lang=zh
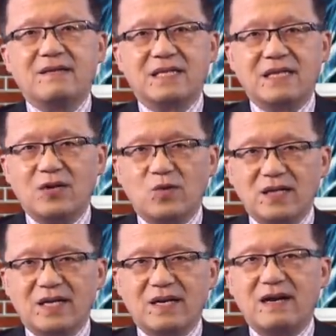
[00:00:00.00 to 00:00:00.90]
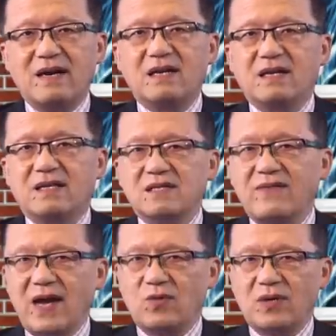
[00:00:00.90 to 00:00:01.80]
提供的这个人可能是
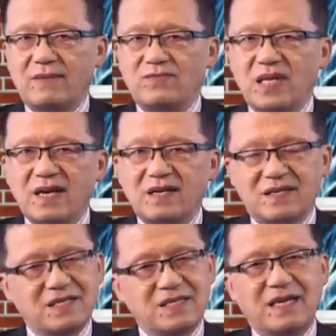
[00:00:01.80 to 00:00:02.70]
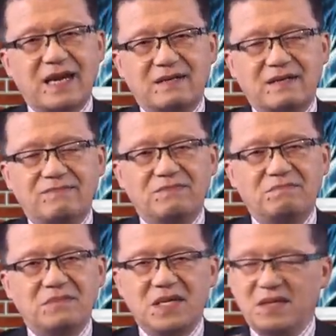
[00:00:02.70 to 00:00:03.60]
外国人，也可能是伊朗人，
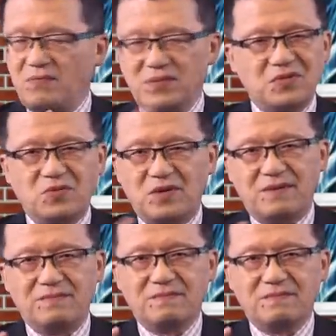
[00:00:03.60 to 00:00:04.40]
可能不是中国人，